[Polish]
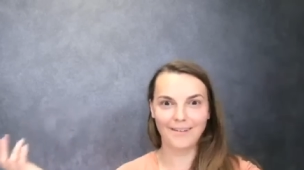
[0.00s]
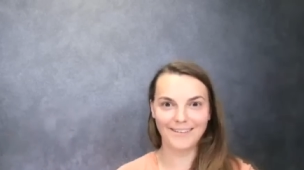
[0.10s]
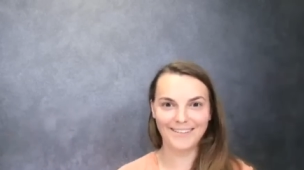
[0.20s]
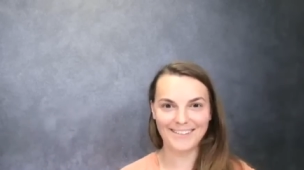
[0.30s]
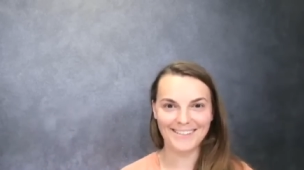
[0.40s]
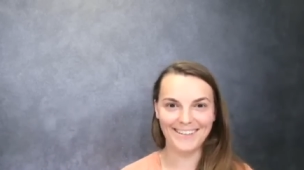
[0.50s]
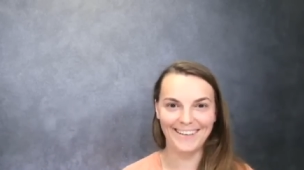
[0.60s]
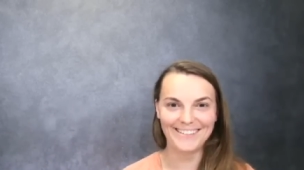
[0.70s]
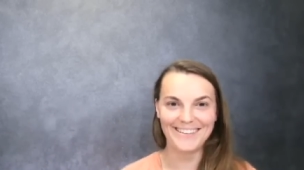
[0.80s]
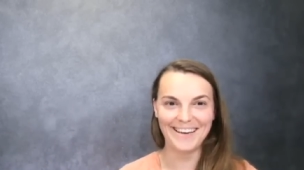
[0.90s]
z,
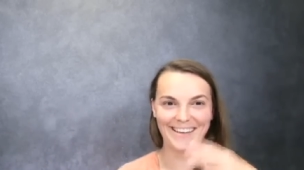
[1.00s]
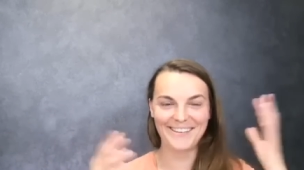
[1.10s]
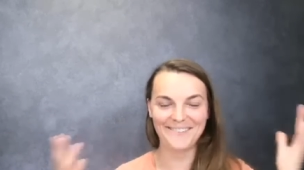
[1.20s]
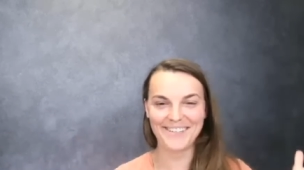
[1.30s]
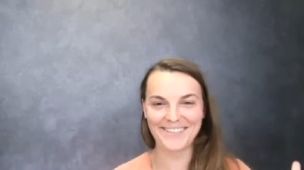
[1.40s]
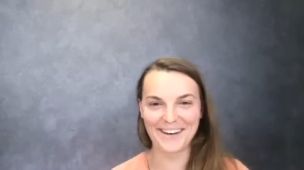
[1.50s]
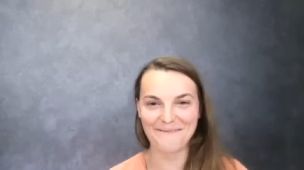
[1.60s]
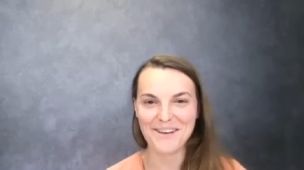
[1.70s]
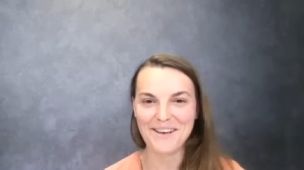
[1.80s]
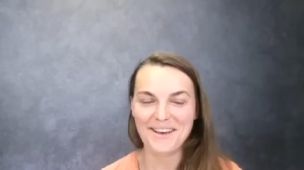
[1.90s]
z jakimiś tam,
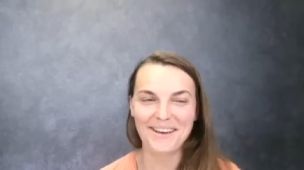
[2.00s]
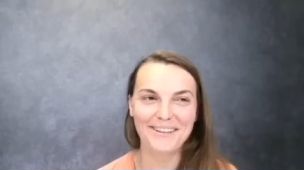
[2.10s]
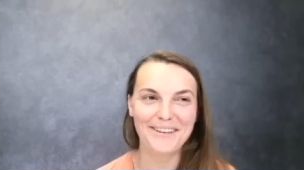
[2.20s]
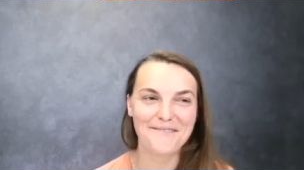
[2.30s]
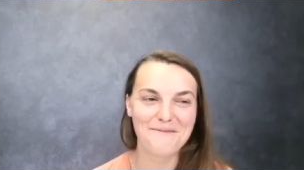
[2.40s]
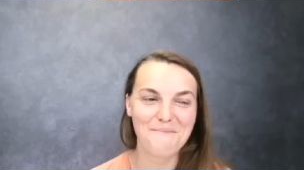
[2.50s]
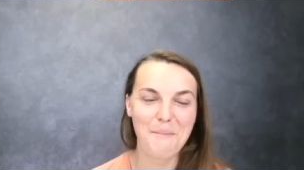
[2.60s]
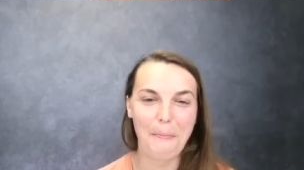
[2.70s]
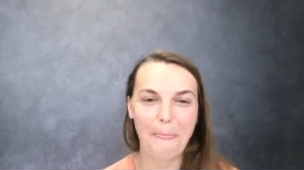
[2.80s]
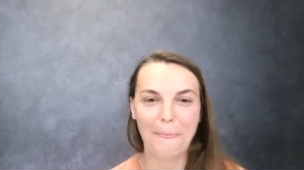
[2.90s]
nie wiem,
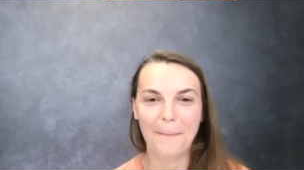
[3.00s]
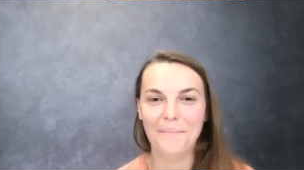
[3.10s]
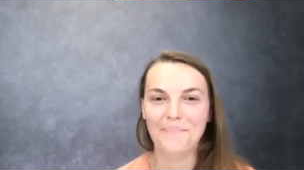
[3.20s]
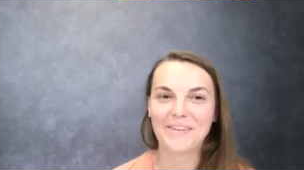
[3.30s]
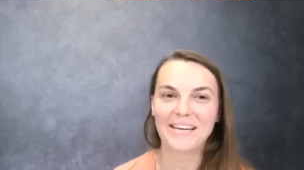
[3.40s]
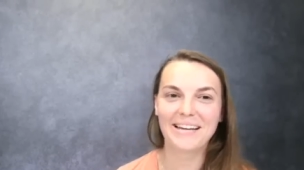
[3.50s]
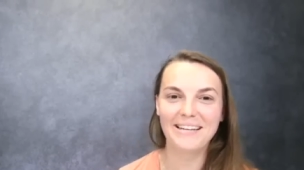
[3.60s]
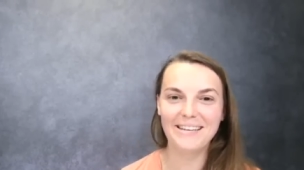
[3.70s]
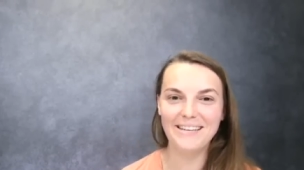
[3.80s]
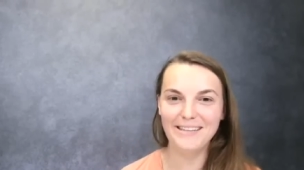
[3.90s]
mm,
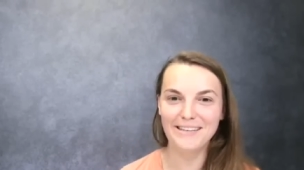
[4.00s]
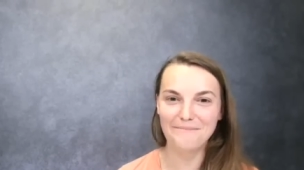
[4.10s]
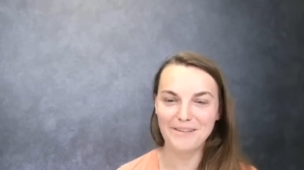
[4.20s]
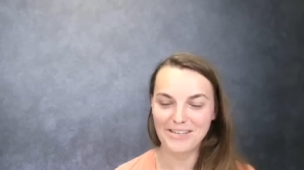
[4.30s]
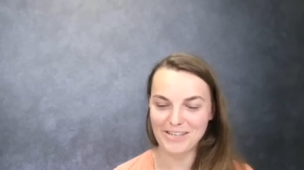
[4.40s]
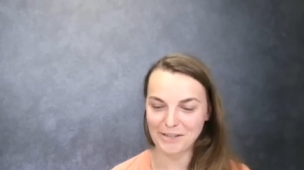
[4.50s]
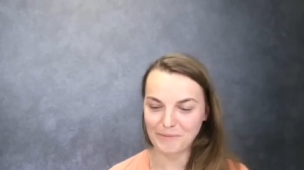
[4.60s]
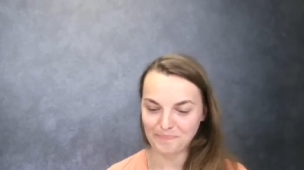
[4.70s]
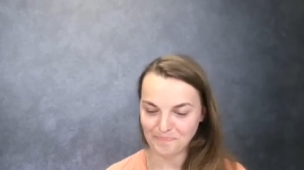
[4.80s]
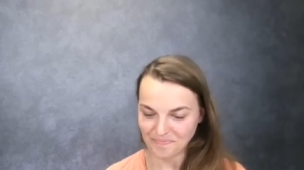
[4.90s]
religijnymi
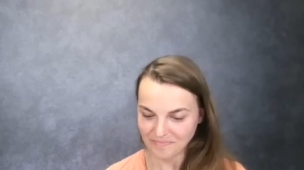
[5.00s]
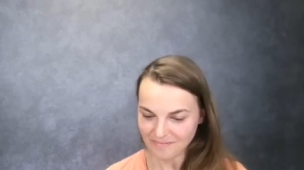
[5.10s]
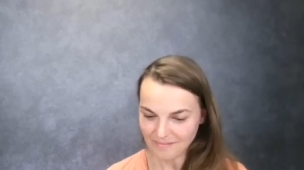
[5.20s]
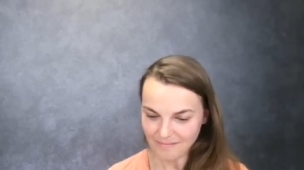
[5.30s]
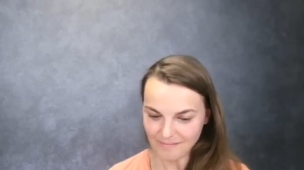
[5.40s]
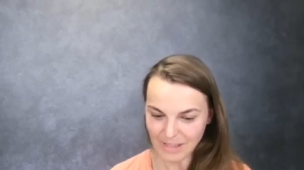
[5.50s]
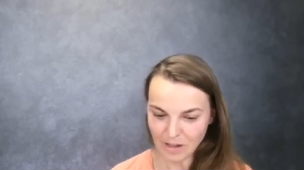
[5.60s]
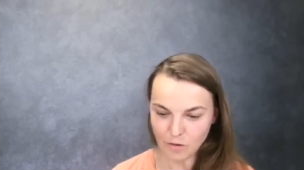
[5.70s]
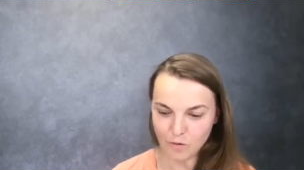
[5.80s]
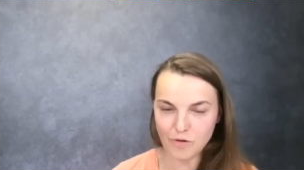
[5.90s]
czy
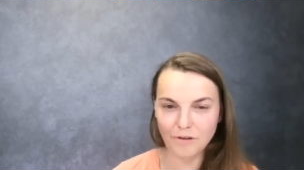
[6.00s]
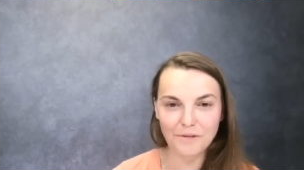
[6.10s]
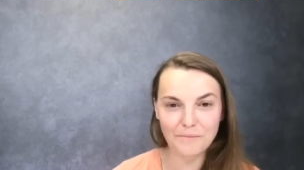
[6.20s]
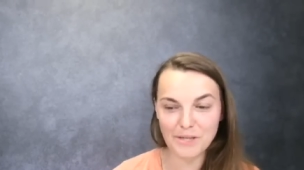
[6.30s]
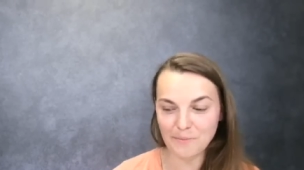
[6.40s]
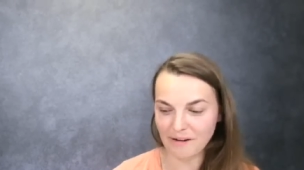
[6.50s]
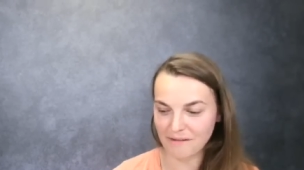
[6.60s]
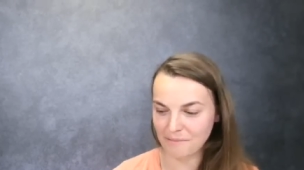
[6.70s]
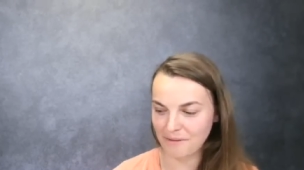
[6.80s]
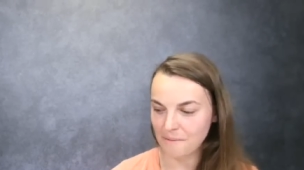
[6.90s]
duszowymi
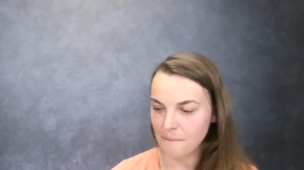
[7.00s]
sprawami.